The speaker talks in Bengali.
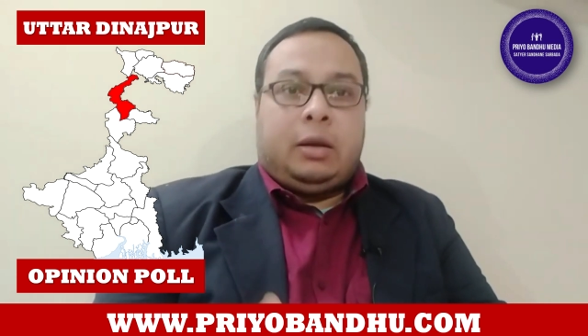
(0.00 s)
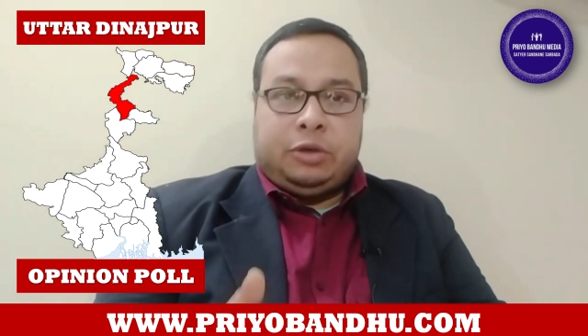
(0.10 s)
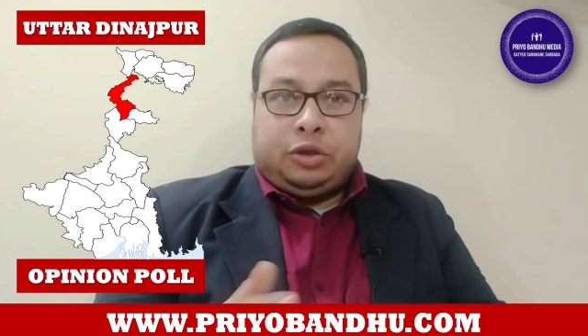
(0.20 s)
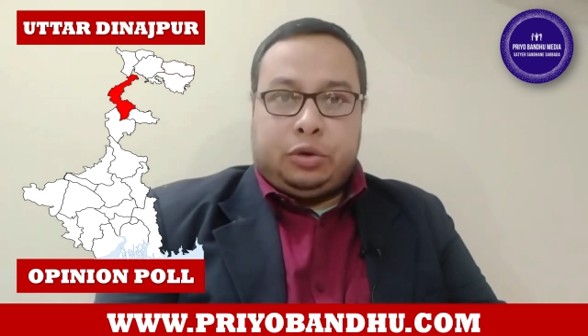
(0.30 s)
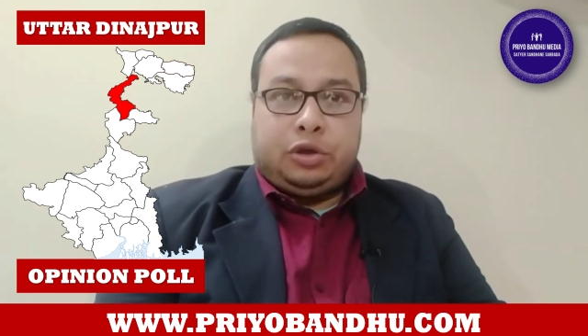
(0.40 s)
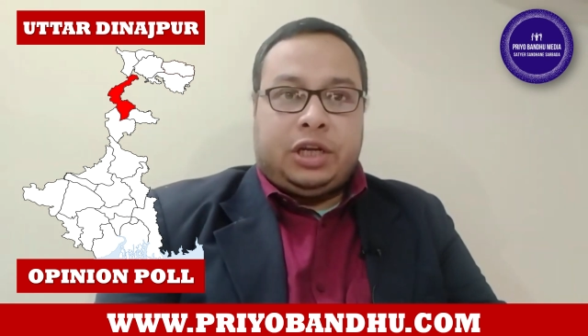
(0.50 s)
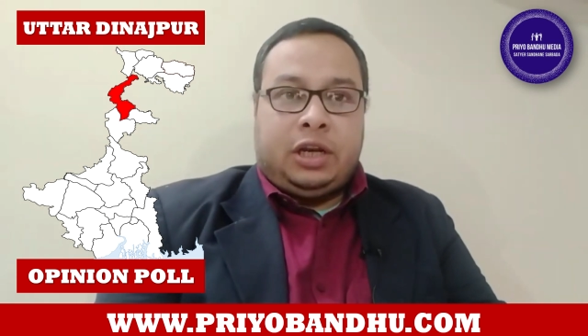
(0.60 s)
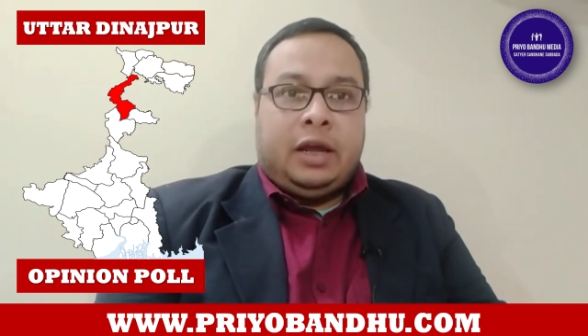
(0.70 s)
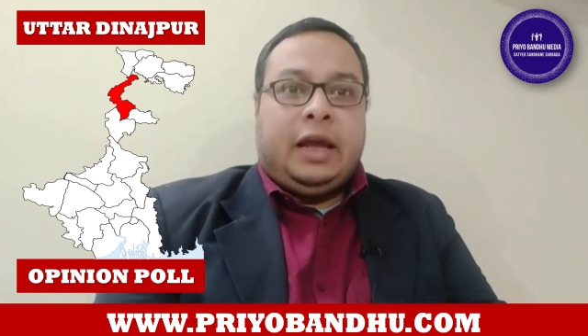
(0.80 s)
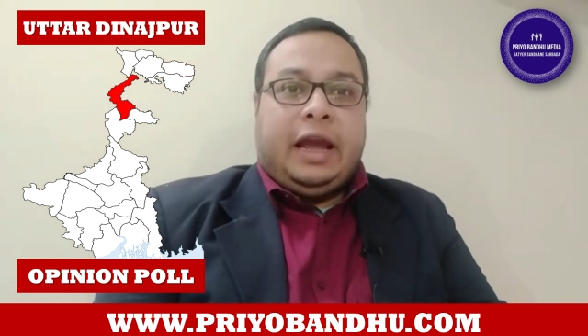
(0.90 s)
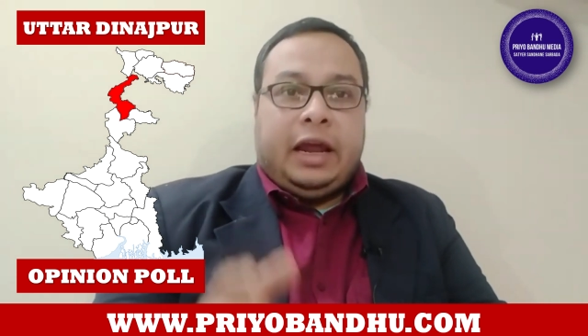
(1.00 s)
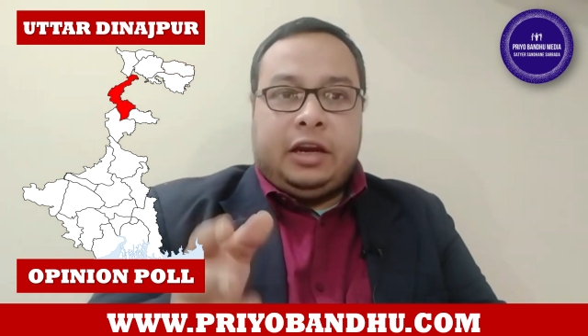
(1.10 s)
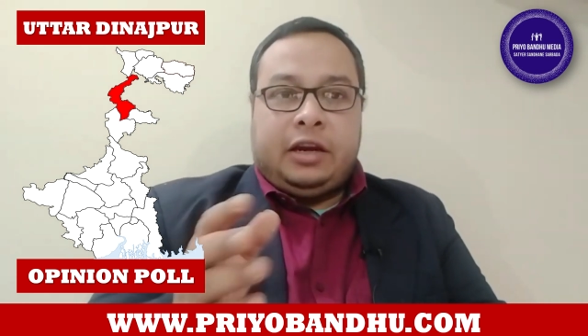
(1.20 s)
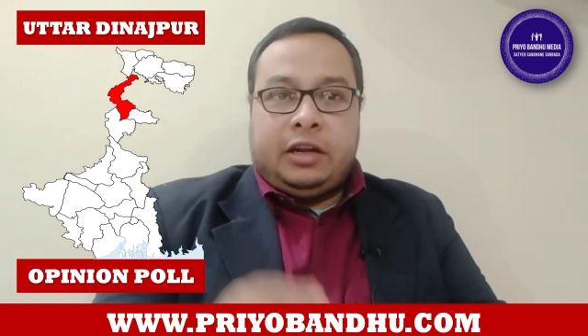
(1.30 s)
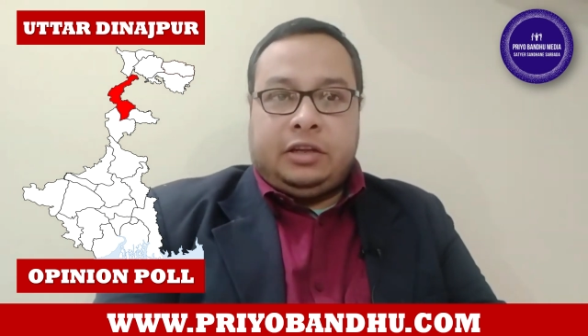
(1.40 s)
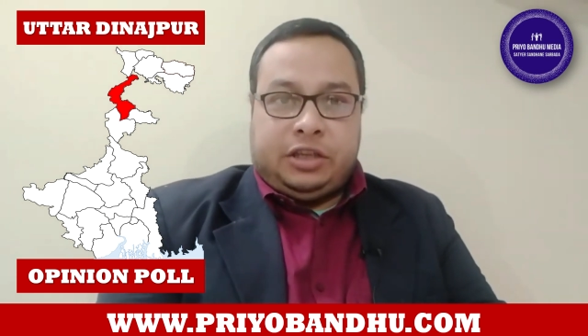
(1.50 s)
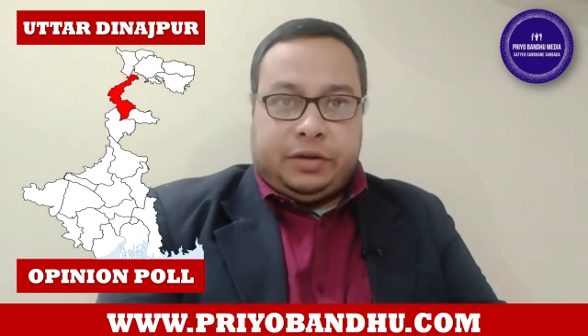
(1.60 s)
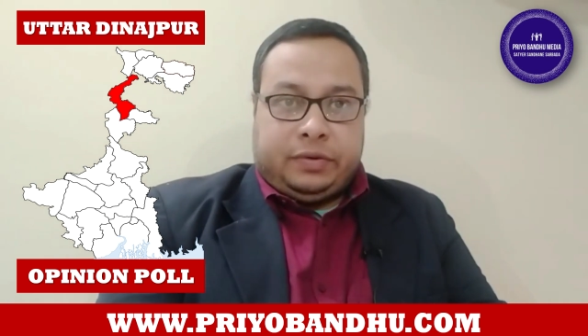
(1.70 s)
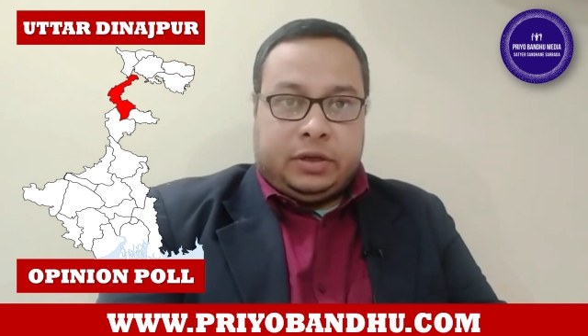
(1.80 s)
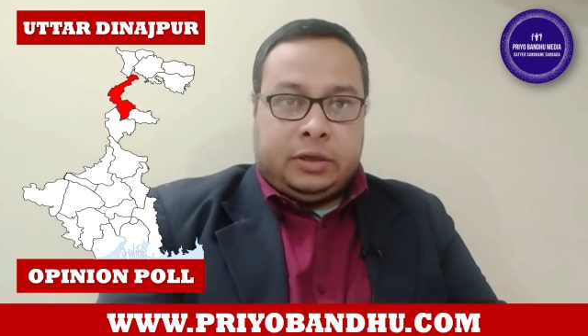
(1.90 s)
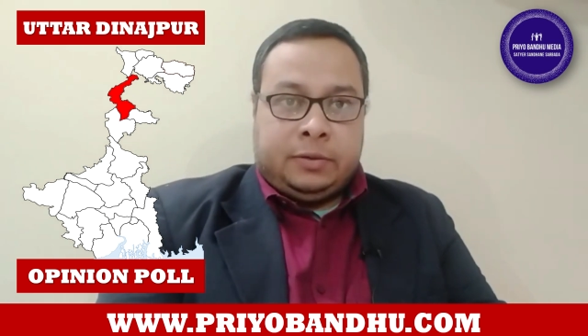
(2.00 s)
আমি শুদ্ধশীল এডিটর ইন চিফ